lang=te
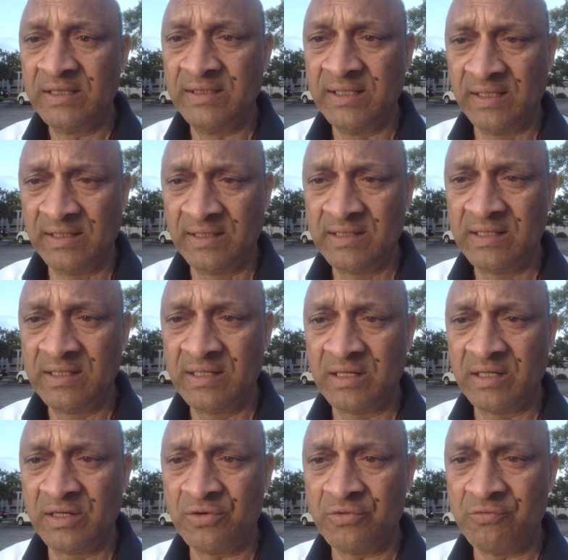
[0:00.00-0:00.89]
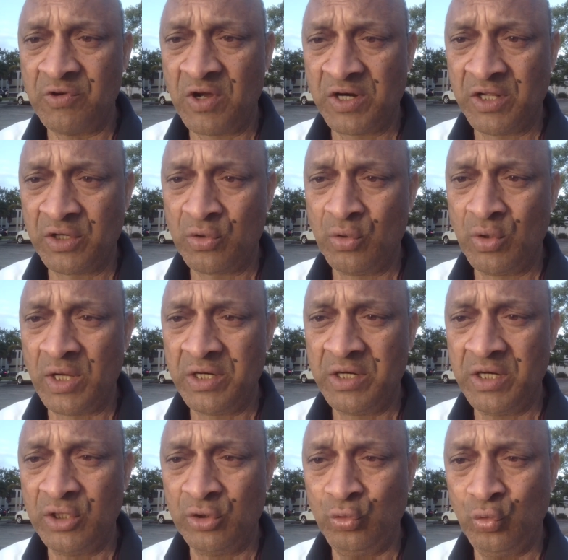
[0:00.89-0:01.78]
తెలంగాణ వనరులు
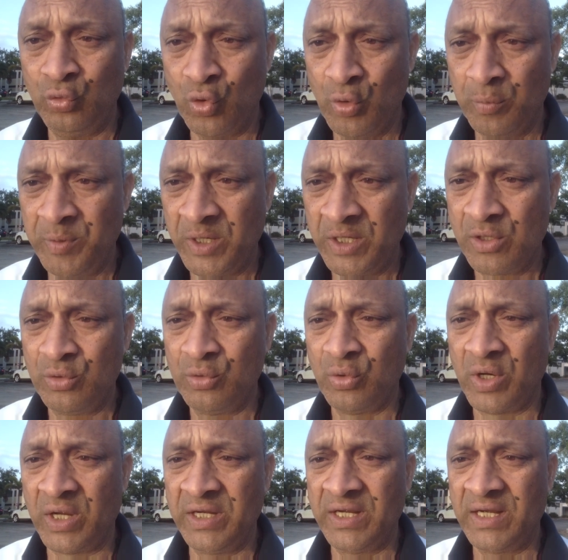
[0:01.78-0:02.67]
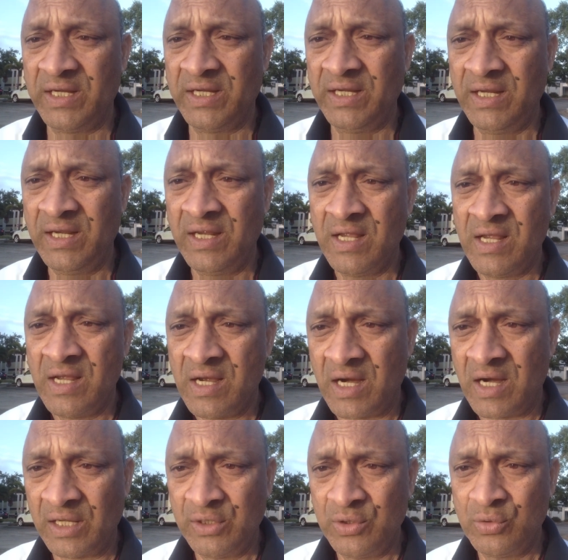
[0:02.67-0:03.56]
అన్ని దోపిడికి గురయ్యాయి
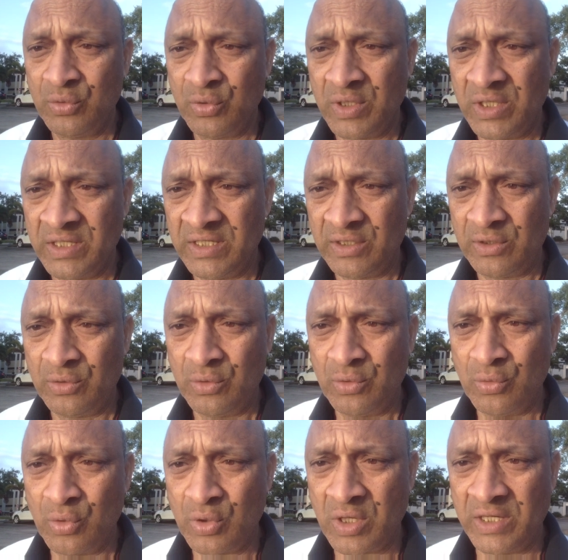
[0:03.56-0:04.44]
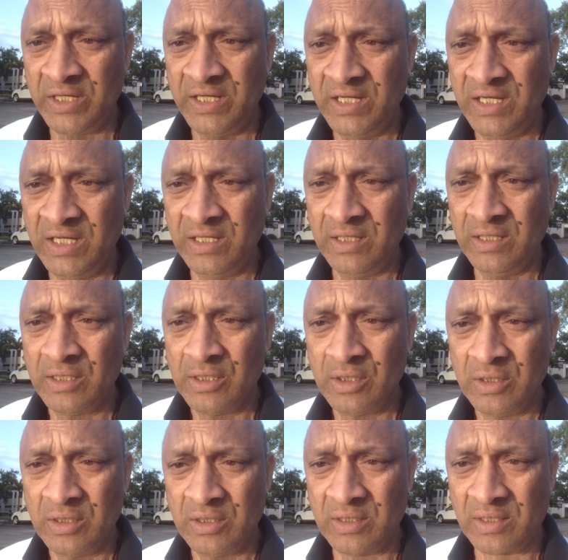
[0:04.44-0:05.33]
అది కూడా ఒక ఈ
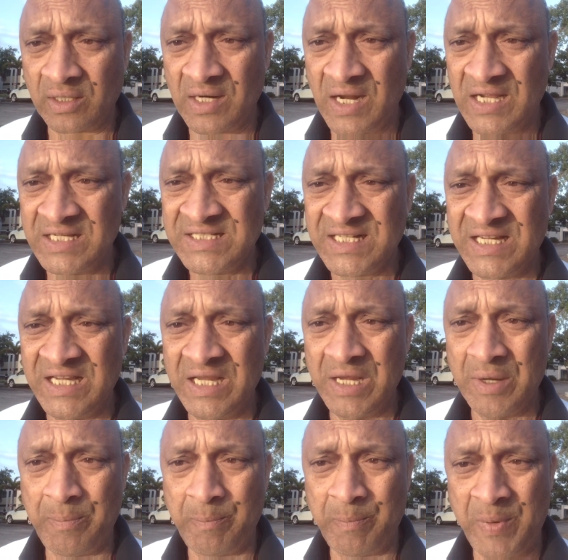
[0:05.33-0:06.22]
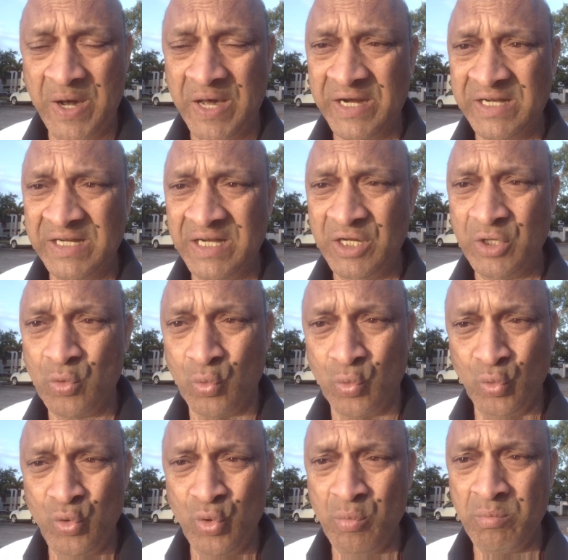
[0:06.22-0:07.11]
రాజకీయ పార్టీ
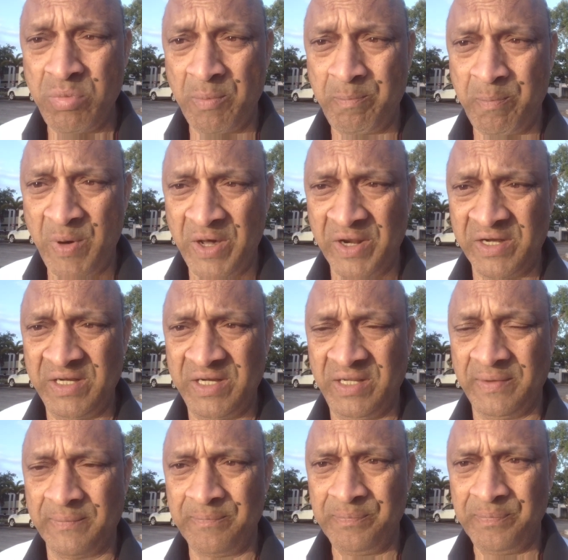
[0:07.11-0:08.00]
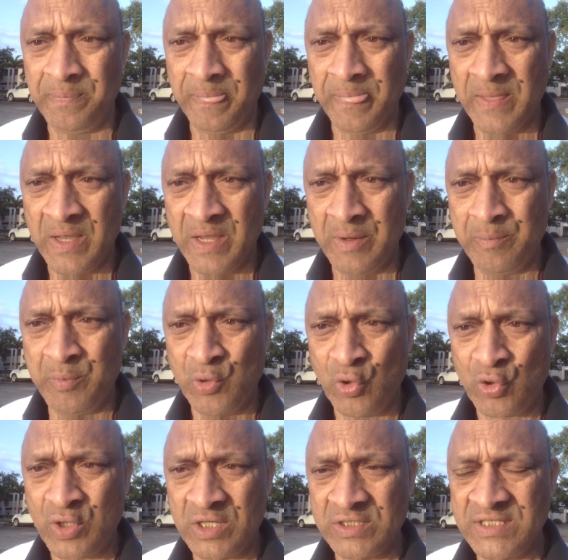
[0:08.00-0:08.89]
కుటుంబ పార్టీ ఇప్పుడు
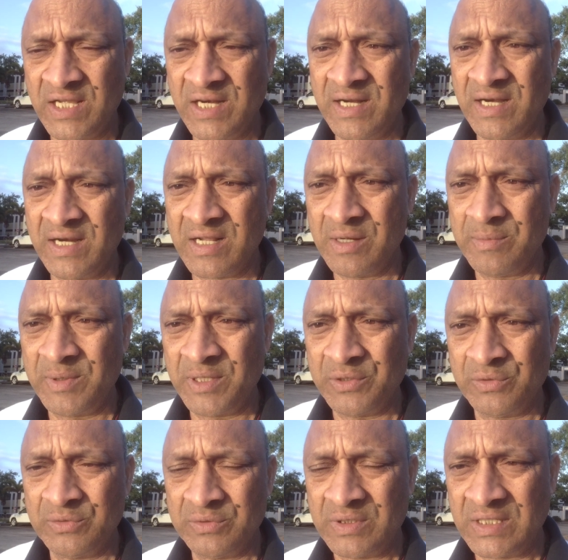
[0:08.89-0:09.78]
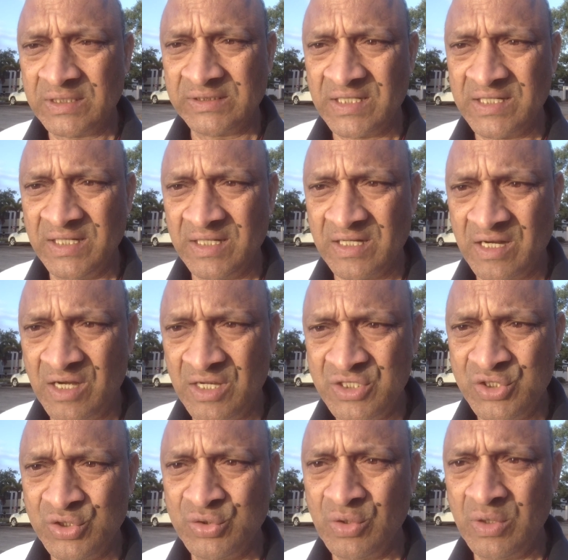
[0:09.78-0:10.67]
ఒక్కసారి కనుక మనం అతని
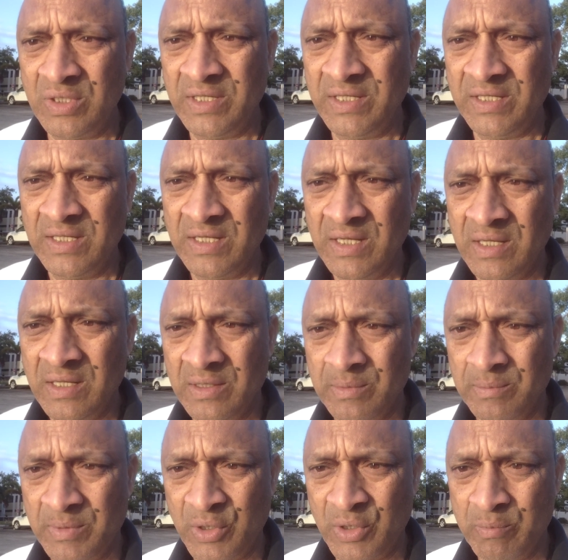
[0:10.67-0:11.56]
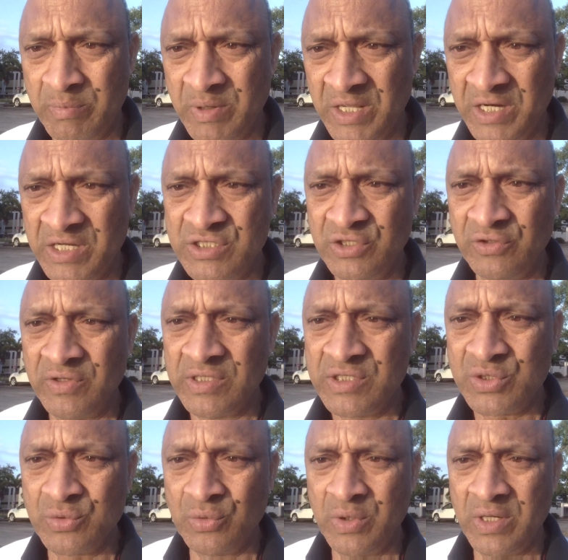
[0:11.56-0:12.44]
ఆస్తుల్ని మనం బేరీజు
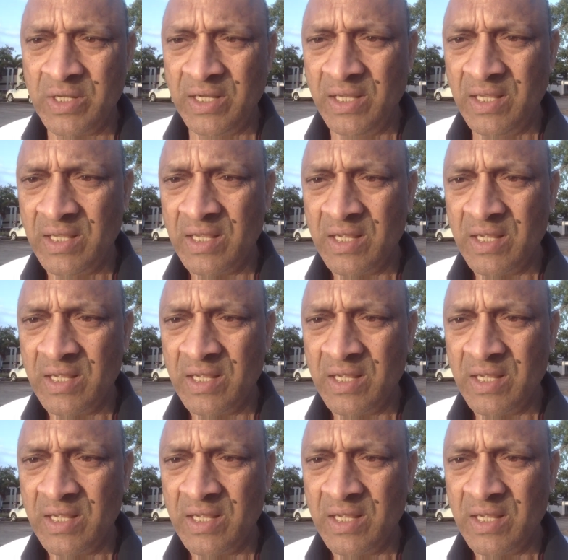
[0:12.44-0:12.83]
వేసుకుంటే